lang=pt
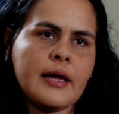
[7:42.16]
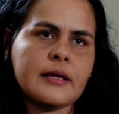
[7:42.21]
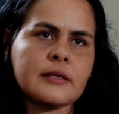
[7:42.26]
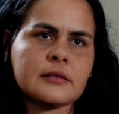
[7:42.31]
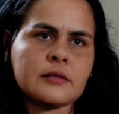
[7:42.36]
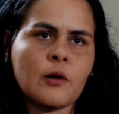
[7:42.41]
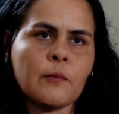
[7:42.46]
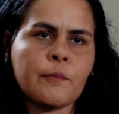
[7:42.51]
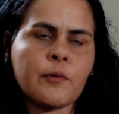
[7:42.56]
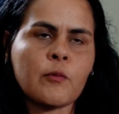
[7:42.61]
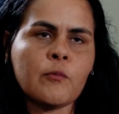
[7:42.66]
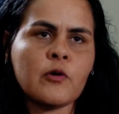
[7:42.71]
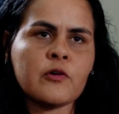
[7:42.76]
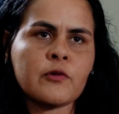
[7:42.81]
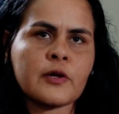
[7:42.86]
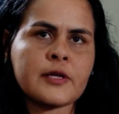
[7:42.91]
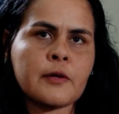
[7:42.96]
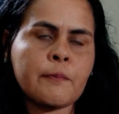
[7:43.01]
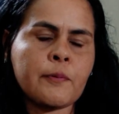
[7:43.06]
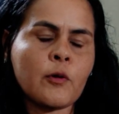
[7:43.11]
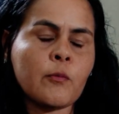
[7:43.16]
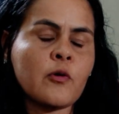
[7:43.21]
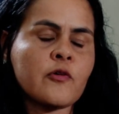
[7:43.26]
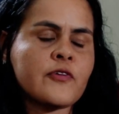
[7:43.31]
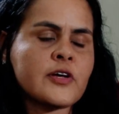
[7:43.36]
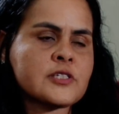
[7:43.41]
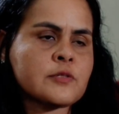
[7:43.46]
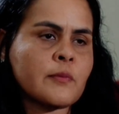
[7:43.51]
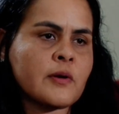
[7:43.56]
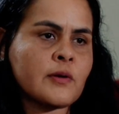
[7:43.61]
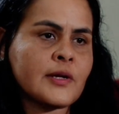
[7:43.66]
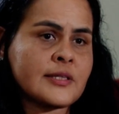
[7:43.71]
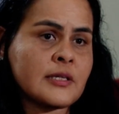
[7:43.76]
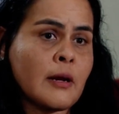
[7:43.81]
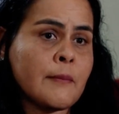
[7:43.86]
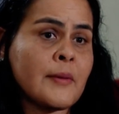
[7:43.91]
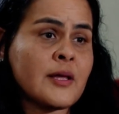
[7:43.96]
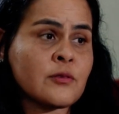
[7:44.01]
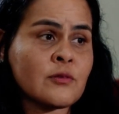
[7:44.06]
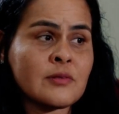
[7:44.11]
Então, que promovesse um
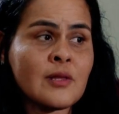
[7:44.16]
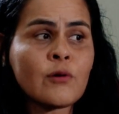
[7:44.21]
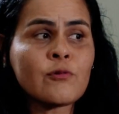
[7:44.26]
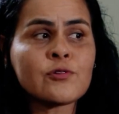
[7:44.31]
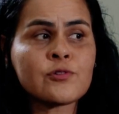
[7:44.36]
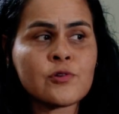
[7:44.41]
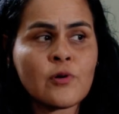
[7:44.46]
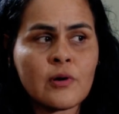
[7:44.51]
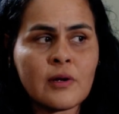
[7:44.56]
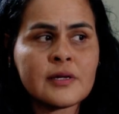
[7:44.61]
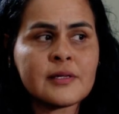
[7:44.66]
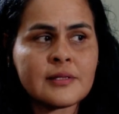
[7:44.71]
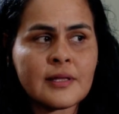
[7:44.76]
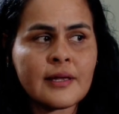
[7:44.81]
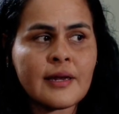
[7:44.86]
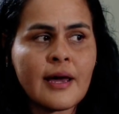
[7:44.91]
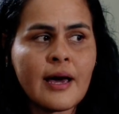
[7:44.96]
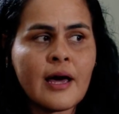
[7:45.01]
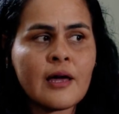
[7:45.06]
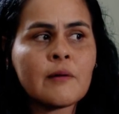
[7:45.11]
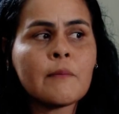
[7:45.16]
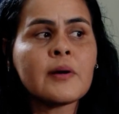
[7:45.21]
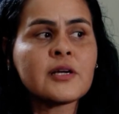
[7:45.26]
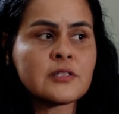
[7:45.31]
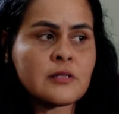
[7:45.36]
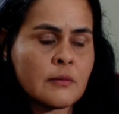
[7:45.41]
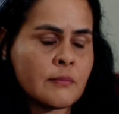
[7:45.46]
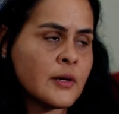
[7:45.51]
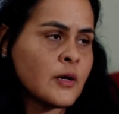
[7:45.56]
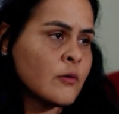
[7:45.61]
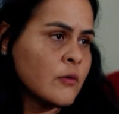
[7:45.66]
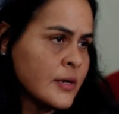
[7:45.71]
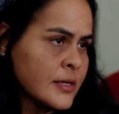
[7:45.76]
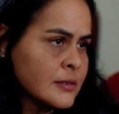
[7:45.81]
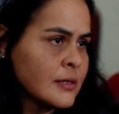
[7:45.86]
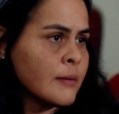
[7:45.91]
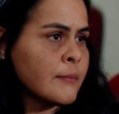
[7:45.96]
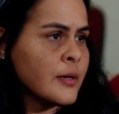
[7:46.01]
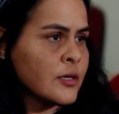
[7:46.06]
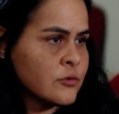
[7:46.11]
letramento não só literário, mas também um
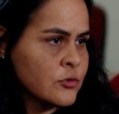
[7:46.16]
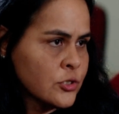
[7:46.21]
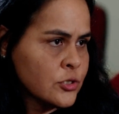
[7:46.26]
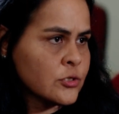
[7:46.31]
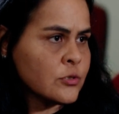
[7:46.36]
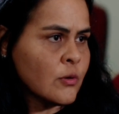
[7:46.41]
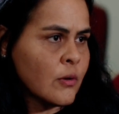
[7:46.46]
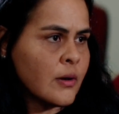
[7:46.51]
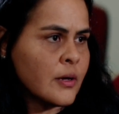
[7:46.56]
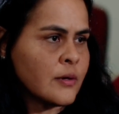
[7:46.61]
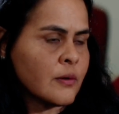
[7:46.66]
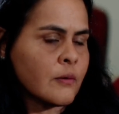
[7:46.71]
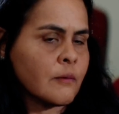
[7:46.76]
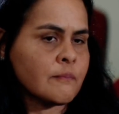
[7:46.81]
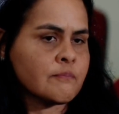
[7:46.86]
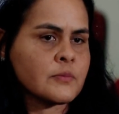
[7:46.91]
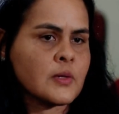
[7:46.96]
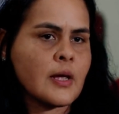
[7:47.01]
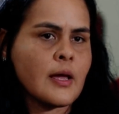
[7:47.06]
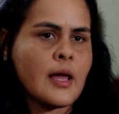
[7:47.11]
letramento histórico.